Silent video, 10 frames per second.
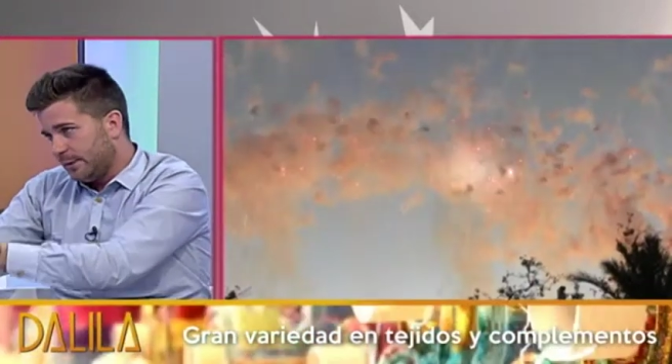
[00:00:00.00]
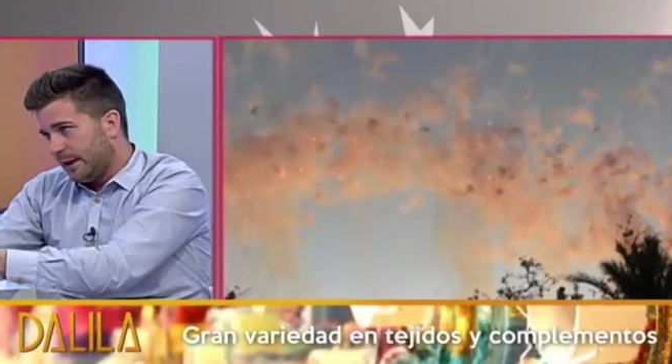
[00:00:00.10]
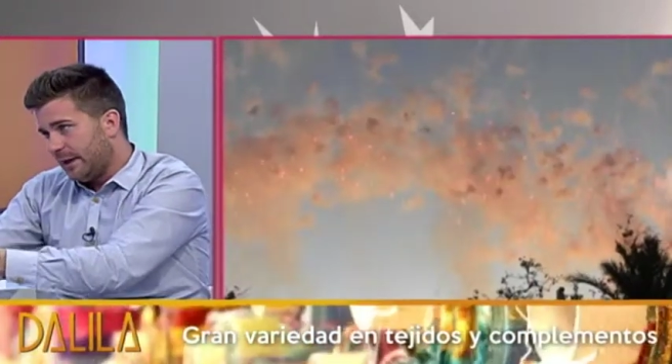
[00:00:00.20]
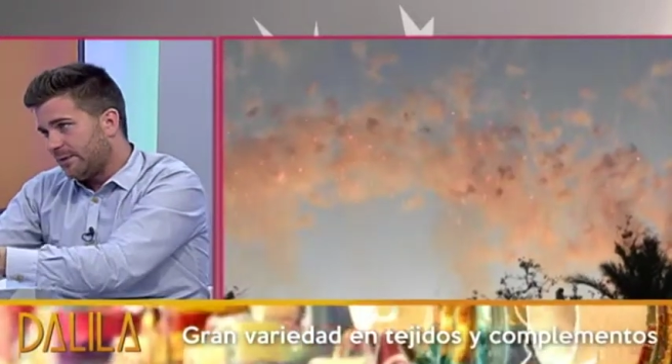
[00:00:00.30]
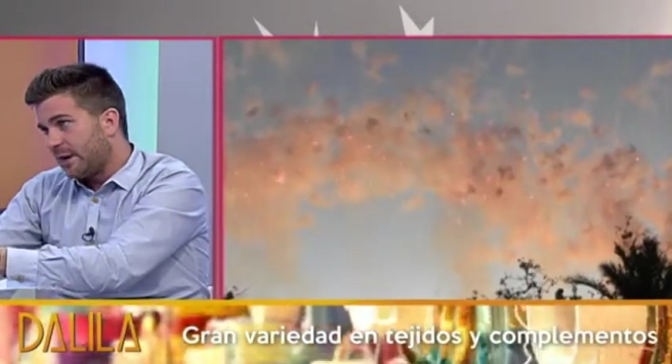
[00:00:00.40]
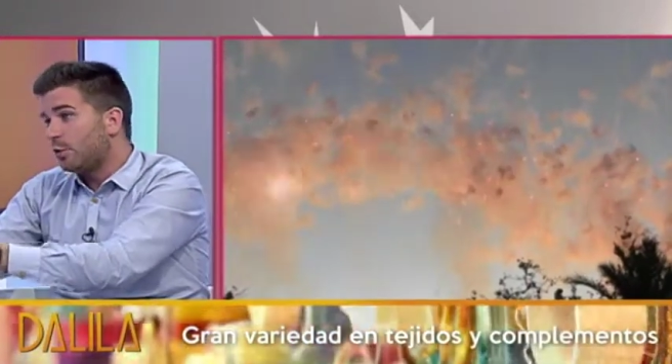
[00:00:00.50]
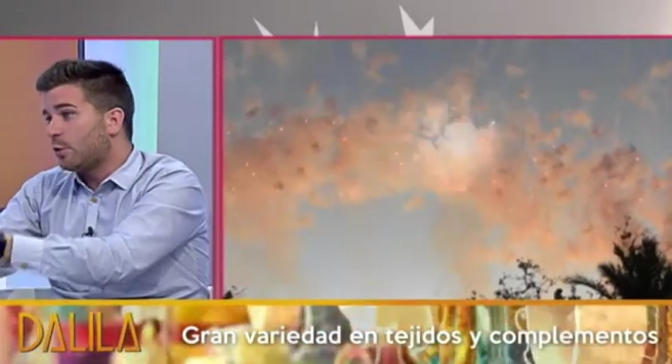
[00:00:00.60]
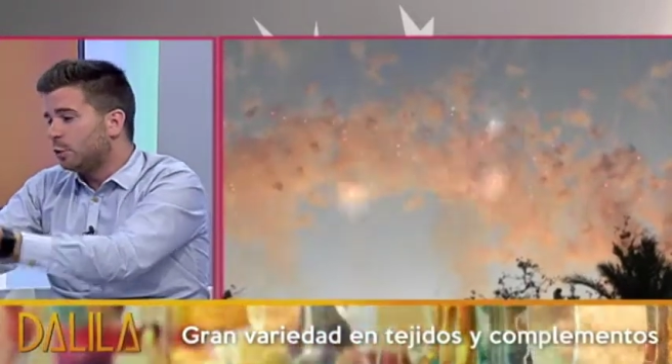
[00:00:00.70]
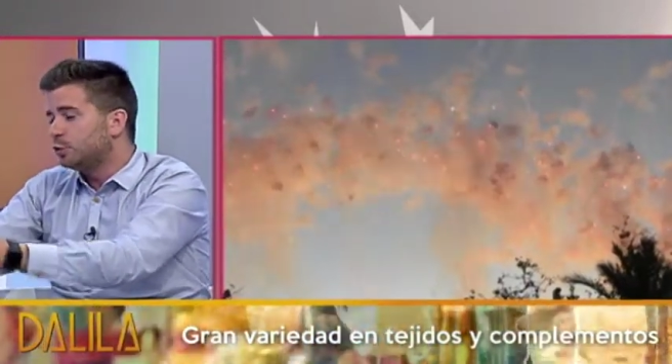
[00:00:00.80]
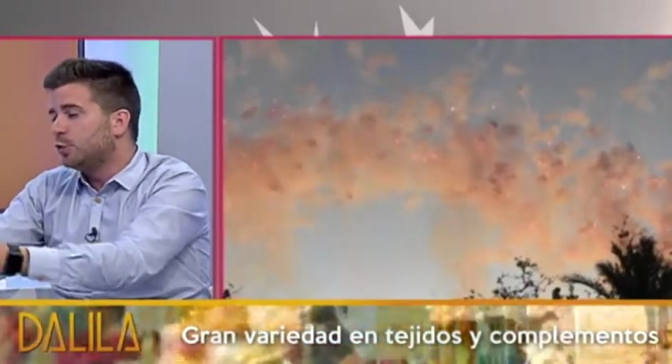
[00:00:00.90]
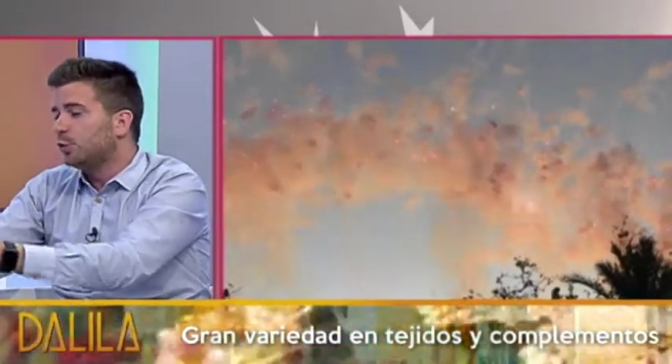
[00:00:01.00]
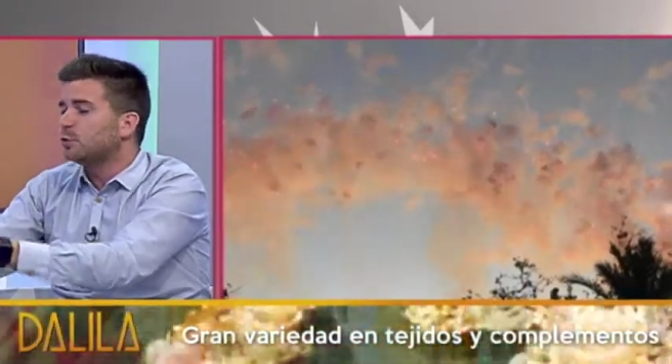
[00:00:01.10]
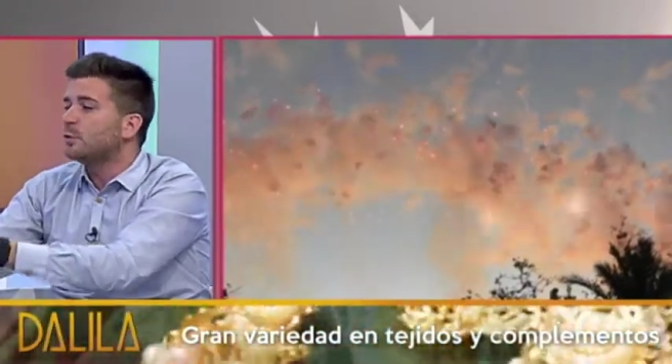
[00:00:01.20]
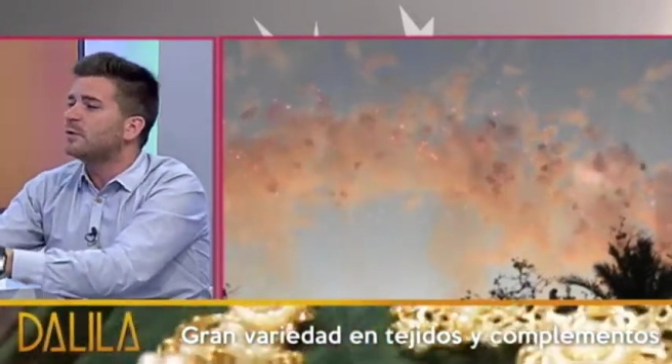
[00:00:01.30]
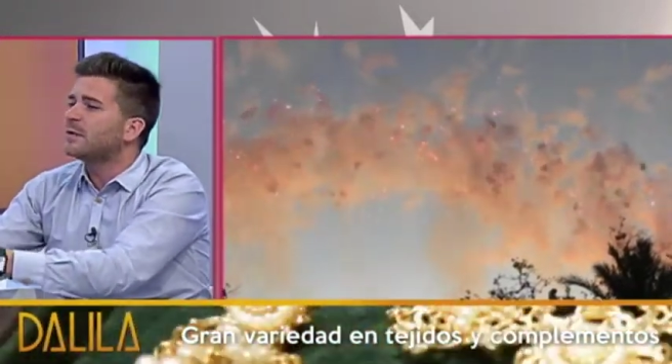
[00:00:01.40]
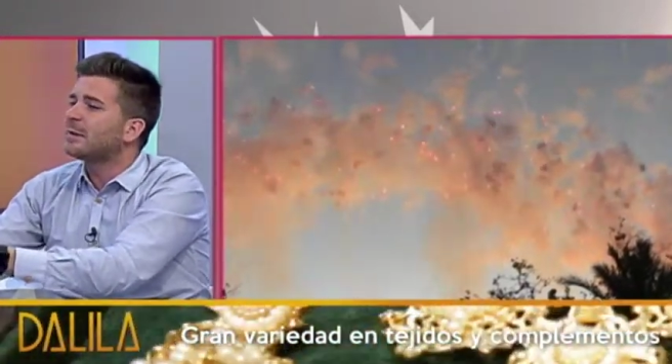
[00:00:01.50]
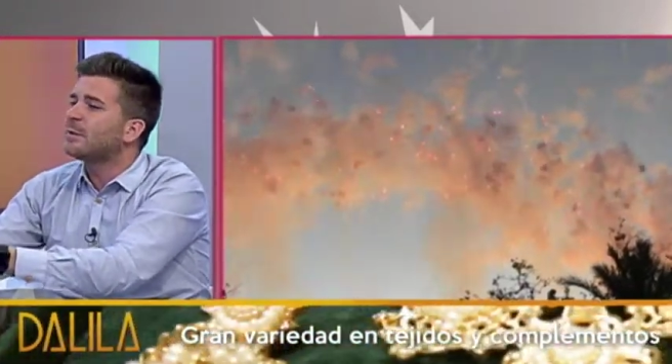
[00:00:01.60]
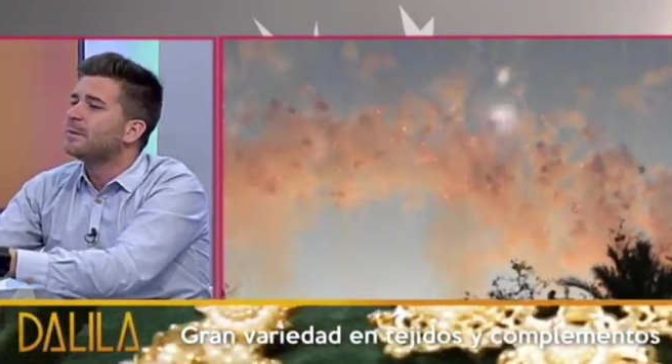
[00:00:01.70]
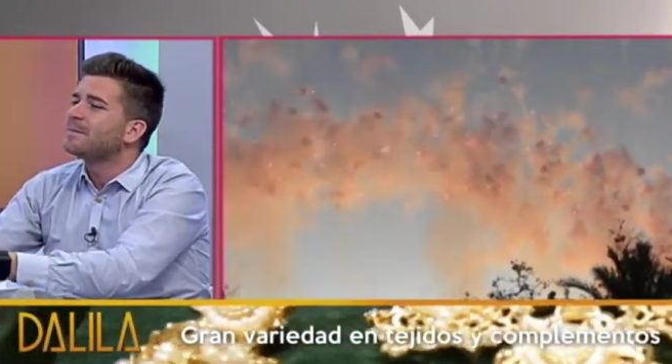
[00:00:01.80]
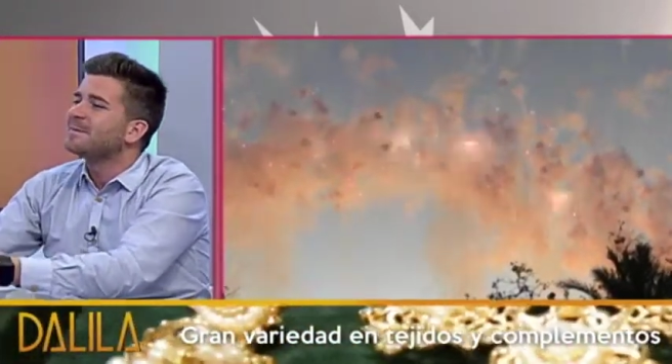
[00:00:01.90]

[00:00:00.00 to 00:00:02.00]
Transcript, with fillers: eh, Fernando como tú, como tú como Fernando,